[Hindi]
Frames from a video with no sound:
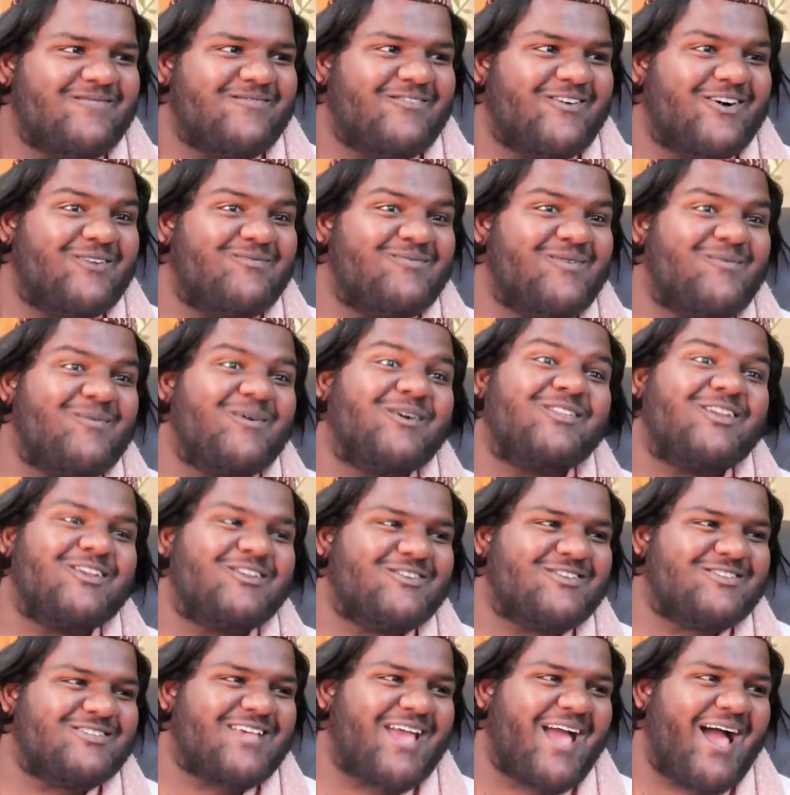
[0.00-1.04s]
फोन में बहुत
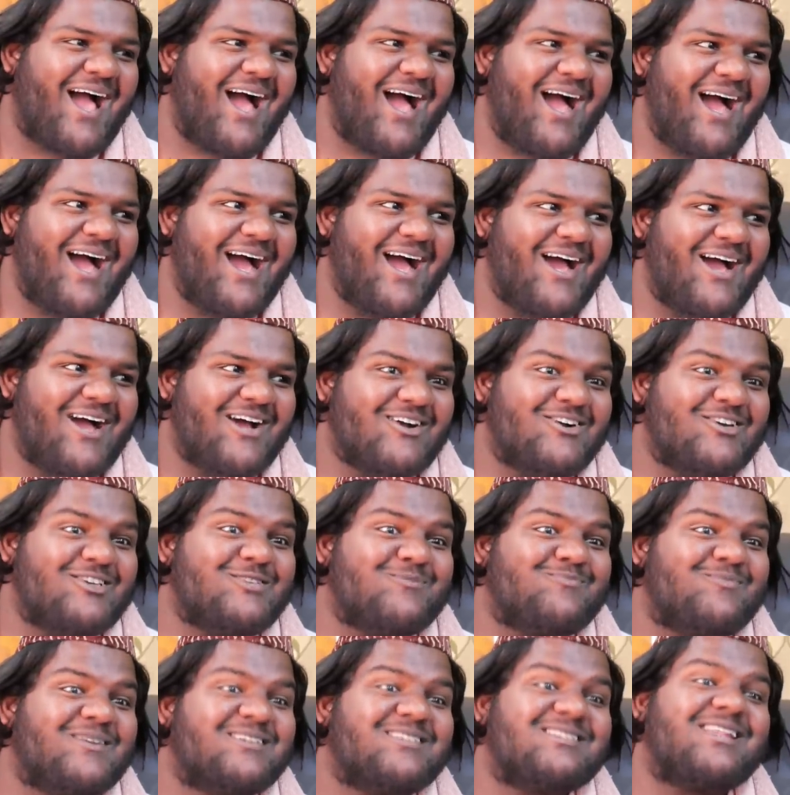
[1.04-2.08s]
घुस गया
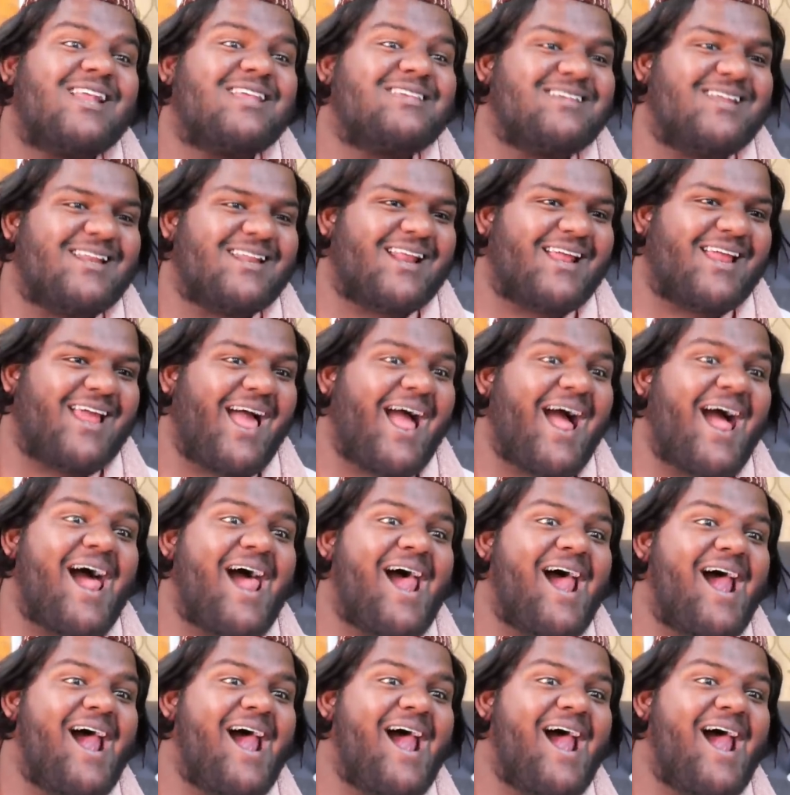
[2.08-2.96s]
कुछ मसला चल रहा है